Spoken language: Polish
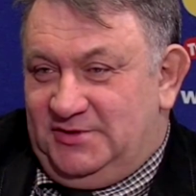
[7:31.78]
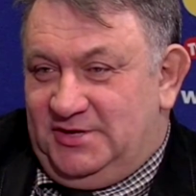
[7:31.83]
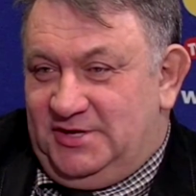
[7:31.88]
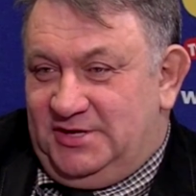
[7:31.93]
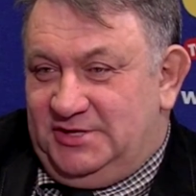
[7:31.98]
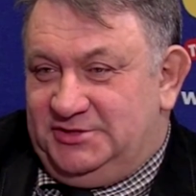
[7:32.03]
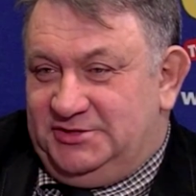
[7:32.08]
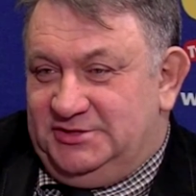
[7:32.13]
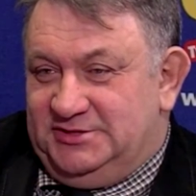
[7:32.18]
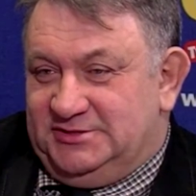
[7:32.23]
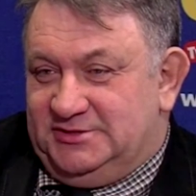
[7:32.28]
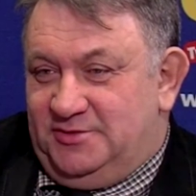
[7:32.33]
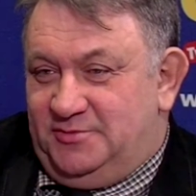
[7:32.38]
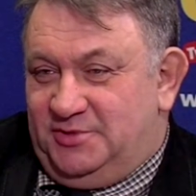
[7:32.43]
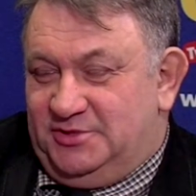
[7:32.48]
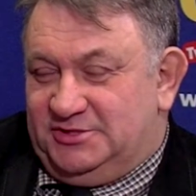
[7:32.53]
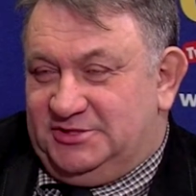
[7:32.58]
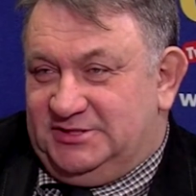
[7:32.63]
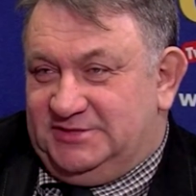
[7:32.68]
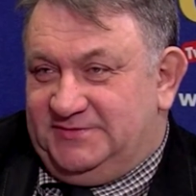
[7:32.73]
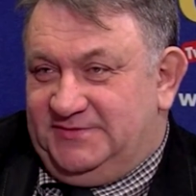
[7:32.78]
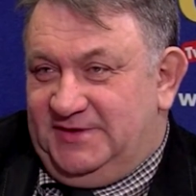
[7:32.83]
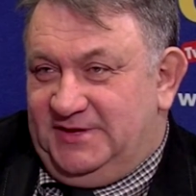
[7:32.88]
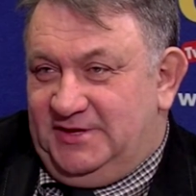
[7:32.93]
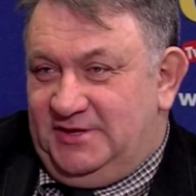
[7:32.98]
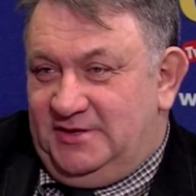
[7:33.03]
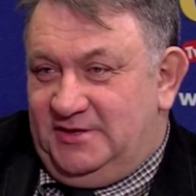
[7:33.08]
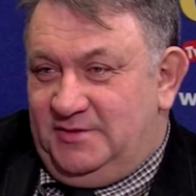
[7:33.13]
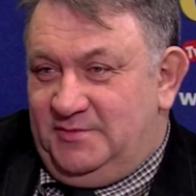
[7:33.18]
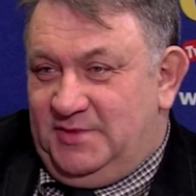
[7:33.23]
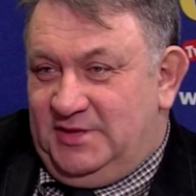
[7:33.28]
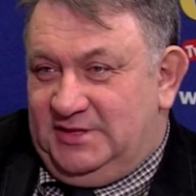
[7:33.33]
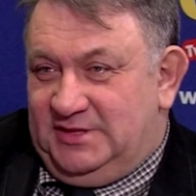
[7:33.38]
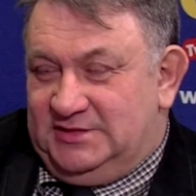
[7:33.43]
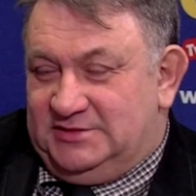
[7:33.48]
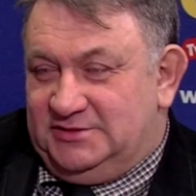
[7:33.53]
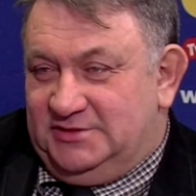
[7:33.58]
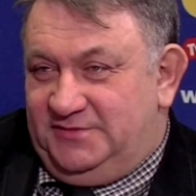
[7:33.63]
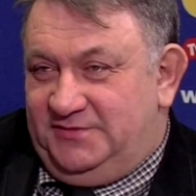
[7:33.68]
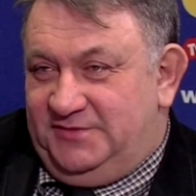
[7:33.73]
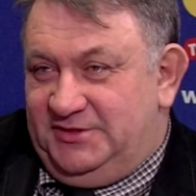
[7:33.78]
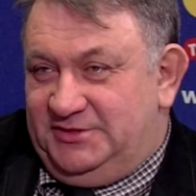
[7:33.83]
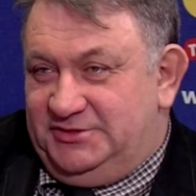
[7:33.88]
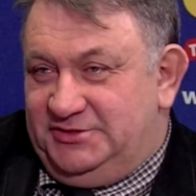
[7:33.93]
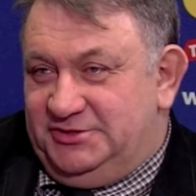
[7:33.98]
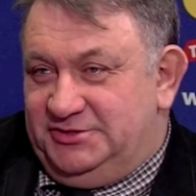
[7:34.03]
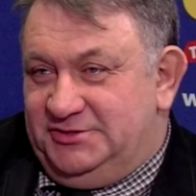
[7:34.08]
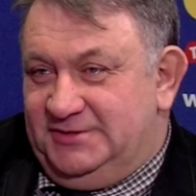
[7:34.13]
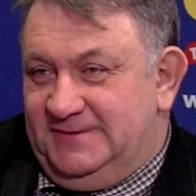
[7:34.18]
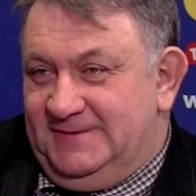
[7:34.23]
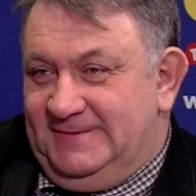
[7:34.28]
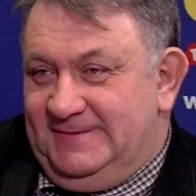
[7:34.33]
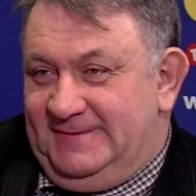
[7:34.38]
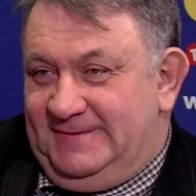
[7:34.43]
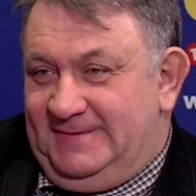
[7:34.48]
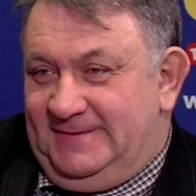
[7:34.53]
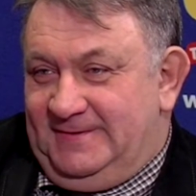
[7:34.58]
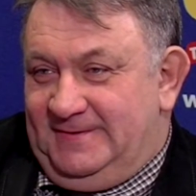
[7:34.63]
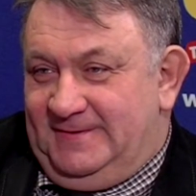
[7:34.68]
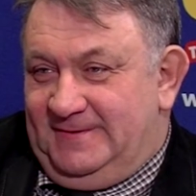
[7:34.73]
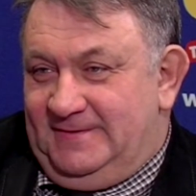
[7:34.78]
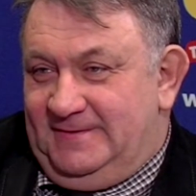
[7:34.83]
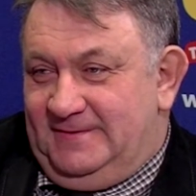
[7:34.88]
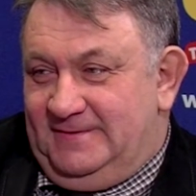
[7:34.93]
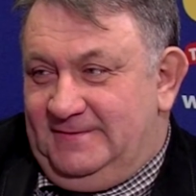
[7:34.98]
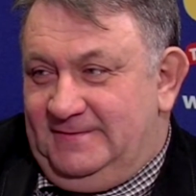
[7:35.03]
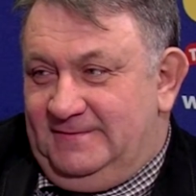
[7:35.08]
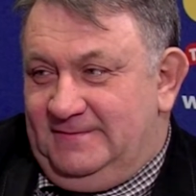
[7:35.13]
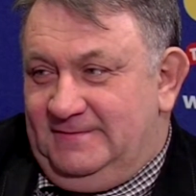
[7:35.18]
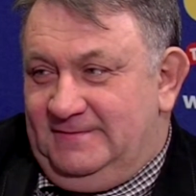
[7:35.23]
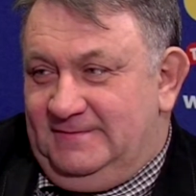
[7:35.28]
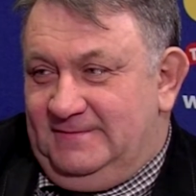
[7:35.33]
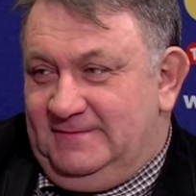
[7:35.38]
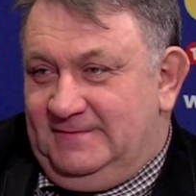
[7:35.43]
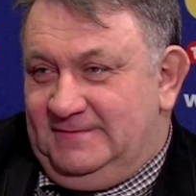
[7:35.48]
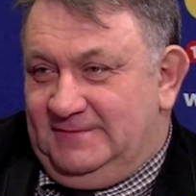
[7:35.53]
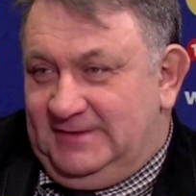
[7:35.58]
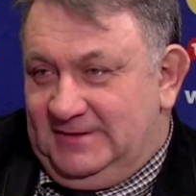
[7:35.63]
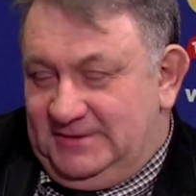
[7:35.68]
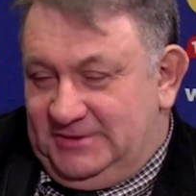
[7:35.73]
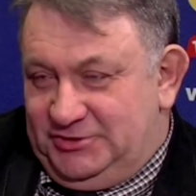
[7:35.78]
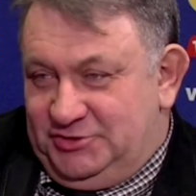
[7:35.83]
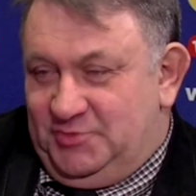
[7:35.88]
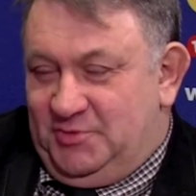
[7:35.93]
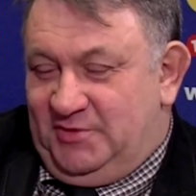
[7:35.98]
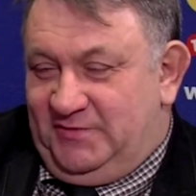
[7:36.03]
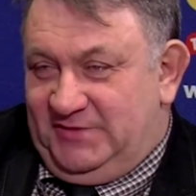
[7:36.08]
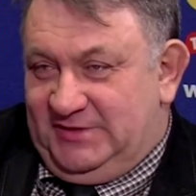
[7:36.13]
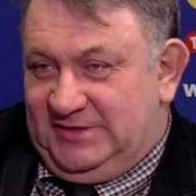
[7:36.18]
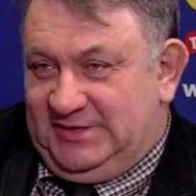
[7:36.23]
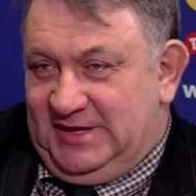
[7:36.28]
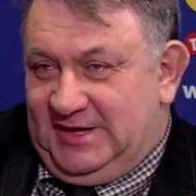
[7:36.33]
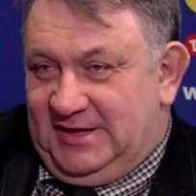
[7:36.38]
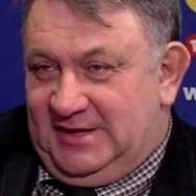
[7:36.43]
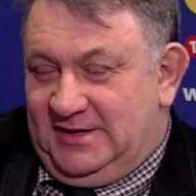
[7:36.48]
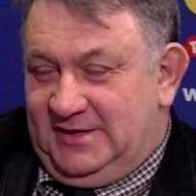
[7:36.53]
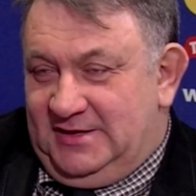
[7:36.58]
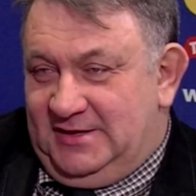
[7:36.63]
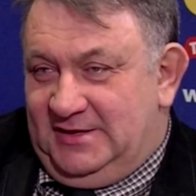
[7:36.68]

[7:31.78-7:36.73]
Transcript: Herezińską podczas ferii, ma nas odwiedzić. Tych ferii teraz? E, zimowych, tak.